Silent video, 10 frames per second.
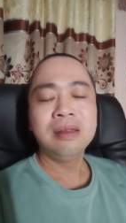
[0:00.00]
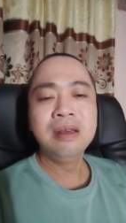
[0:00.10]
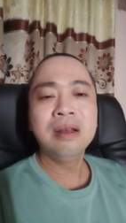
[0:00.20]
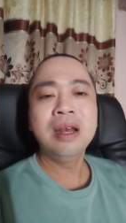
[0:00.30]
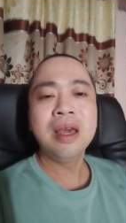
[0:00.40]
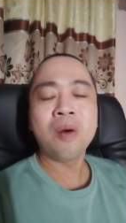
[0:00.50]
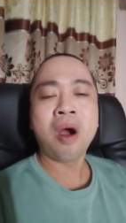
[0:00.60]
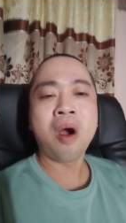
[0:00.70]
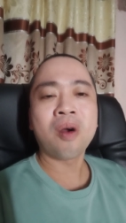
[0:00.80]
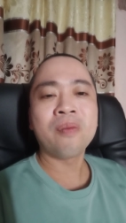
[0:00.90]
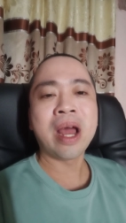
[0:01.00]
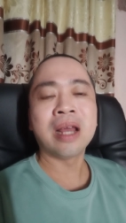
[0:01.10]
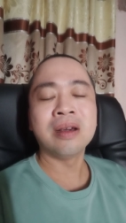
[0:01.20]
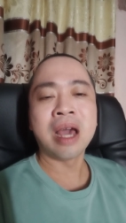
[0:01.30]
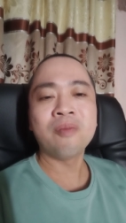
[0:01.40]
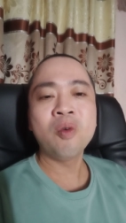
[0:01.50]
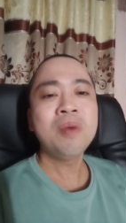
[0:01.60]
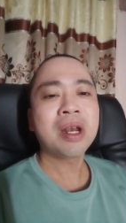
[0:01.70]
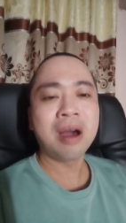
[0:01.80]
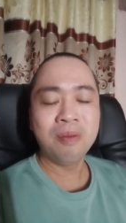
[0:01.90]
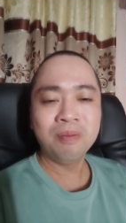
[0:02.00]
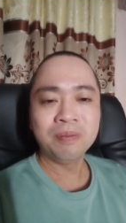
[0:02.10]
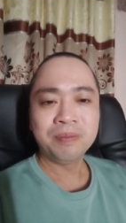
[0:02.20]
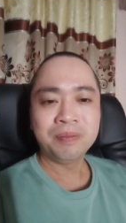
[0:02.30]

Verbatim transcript: nhưng liệu họ có phải là người hạnh phúc nhất không